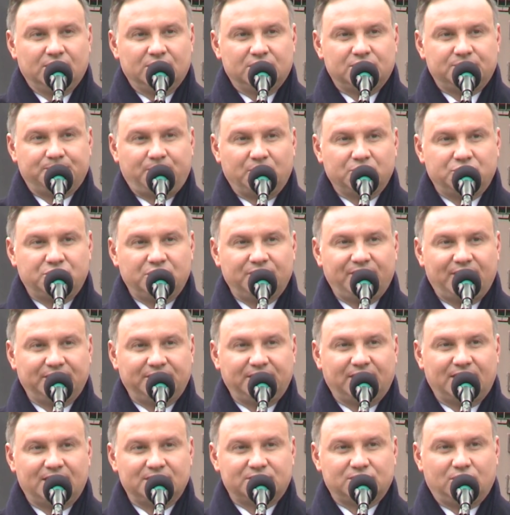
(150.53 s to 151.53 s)
spoczywa
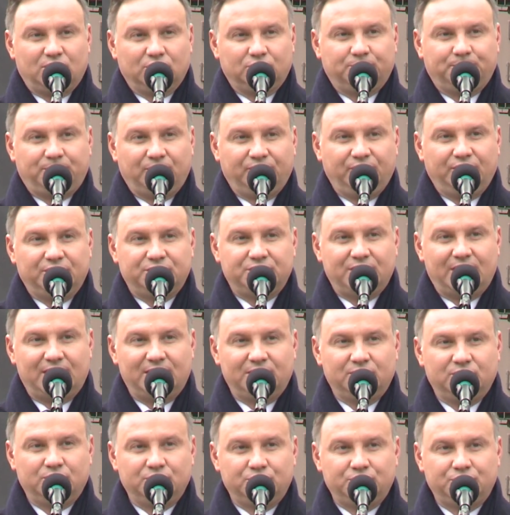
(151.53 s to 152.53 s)
teraz
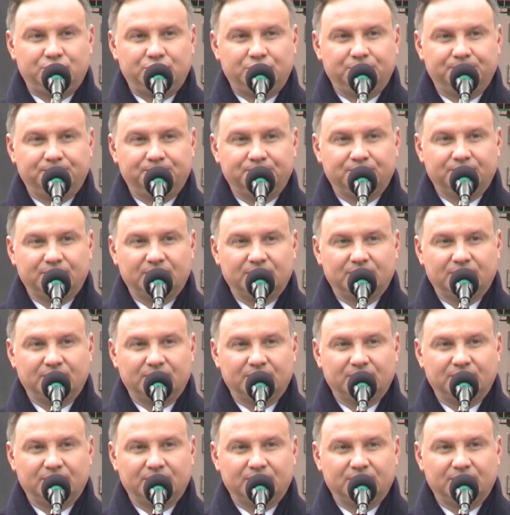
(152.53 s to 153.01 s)
odpowiedzialność